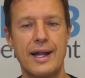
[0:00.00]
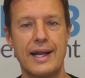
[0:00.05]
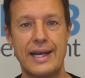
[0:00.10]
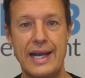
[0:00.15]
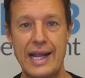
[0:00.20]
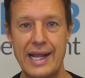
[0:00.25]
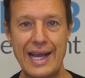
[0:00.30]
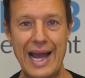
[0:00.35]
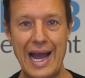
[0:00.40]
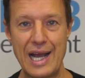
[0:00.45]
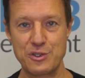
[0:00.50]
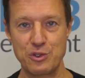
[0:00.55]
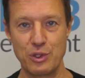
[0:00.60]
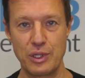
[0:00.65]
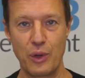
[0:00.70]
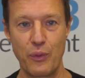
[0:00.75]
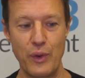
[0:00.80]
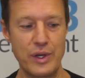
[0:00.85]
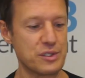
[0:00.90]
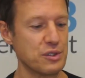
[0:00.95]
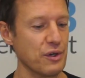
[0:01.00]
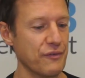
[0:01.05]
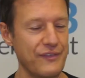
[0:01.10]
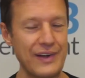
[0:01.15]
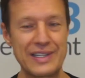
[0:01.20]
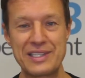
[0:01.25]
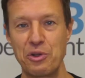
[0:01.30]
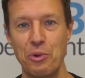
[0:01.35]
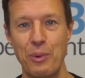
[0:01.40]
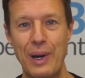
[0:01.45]
Nel caso di questo
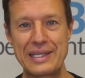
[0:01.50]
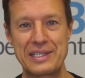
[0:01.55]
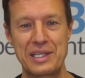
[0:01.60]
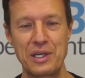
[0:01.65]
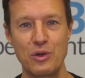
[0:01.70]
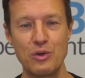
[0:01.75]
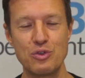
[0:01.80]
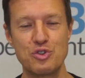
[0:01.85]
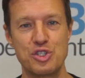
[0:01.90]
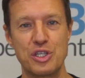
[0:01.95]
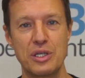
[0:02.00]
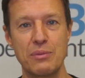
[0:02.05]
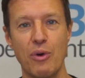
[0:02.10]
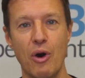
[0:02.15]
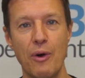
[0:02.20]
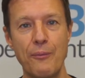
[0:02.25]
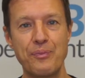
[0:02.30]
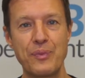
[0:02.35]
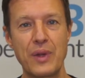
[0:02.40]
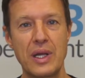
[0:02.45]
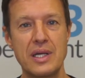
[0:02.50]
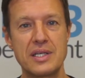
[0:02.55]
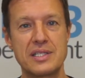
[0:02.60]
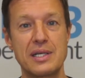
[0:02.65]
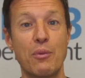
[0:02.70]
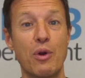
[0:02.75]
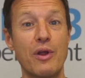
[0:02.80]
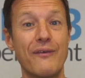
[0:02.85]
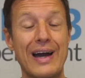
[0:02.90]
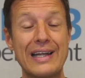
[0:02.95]
fantomatico cibo
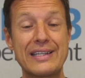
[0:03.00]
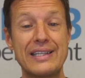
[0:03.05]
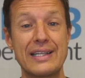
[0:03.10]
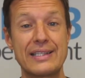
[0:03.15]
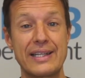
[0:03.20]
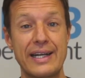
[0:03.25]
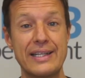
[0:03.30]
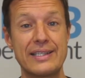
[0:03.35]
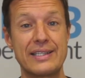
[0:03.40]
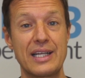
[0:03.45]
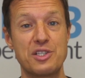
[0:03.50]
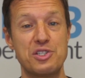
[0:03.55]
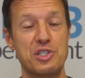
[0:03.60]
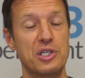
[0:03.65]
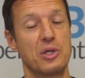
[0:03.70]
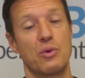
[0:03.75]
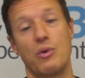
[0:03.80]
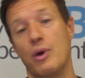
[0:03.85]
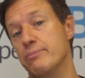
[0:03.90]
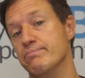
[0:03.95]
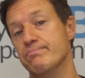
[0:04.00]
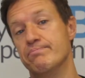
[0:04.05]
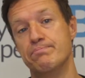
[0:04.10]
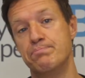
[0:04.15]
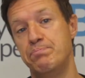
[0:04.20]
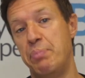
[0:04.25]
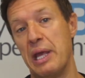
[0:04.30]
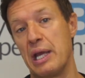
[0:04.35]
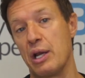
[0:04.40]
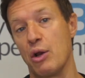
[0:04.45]
siamo arrivati a 35,
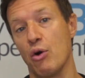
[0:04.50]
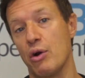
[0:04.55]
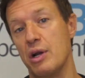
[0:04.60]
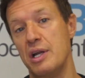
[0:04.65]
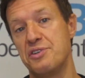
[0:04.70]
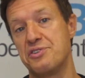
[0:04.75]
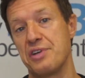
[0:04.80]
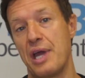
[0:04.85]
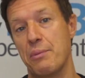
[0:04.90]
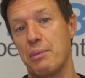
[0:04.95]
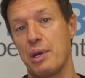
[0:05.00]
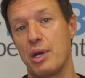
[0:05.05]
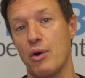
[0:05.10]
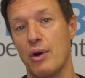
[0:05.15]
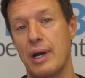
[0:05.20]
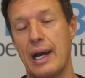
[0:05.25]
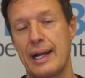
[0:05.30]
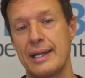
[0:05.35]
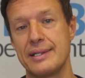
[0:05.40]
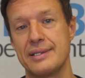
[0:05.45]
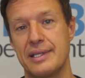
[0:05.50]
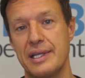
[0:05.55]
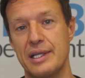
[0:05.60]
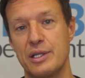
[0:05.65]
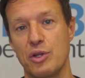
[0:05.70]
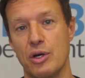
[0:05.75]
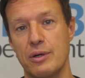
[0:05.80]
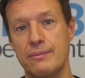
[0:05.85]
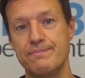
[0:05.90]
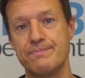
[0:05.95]
picco glicemico
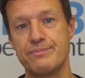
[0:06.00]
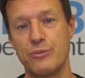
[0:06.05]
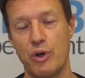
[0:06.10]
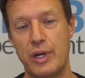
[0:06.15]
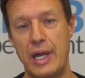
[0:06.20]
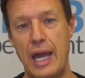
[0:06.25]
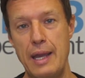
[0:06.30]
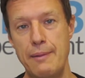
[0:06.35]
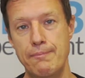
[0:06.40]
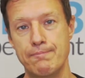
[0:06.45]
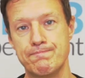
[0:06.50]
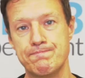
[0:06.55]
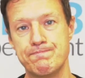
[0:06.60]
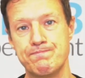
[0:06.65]
garantito, ok?